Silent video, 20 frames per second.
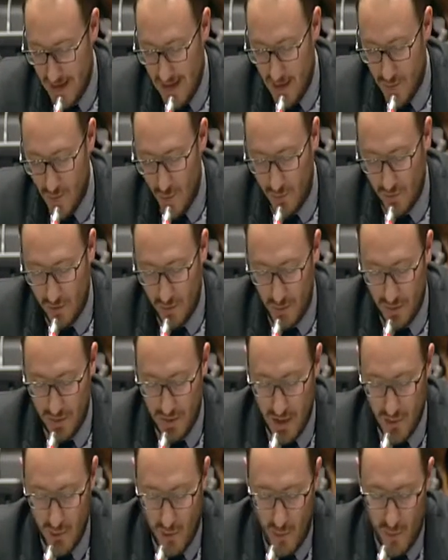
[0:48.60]
Il me semble
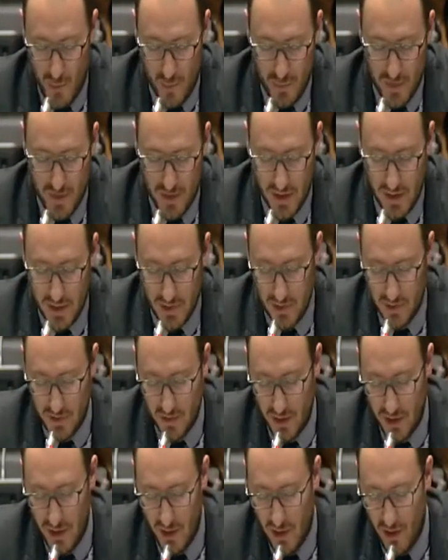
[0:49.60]
d'ailleurs compliqué
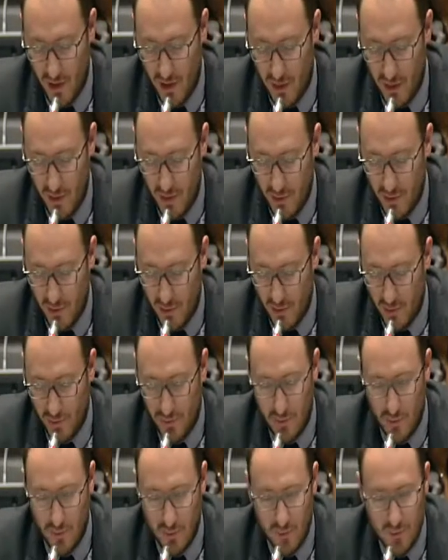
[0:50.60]

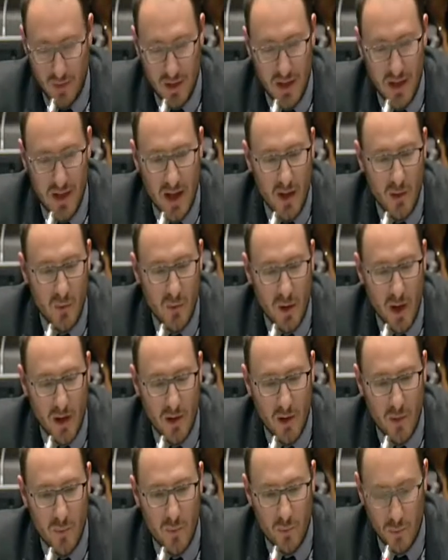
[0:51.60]
que ce délai
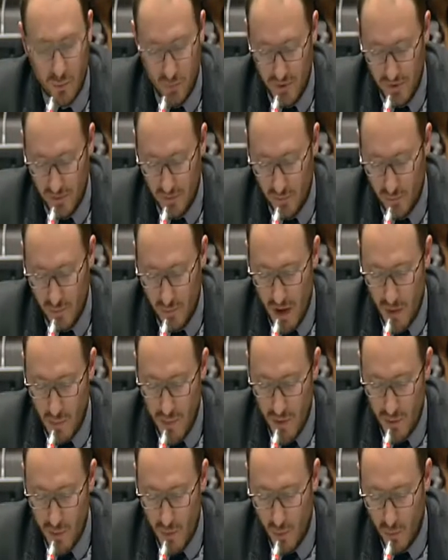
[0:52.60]
actuel puisse nous
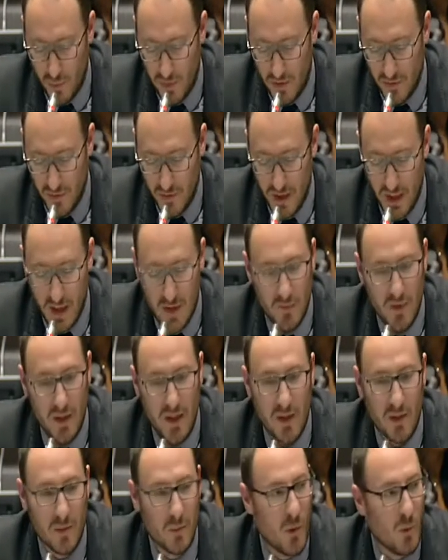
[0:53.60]
permettre de protéger
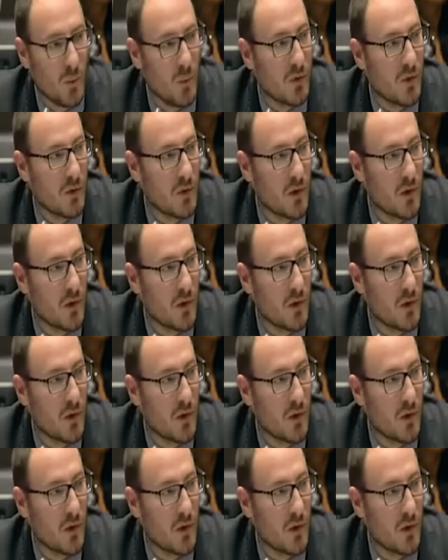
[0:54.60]
efficacement nos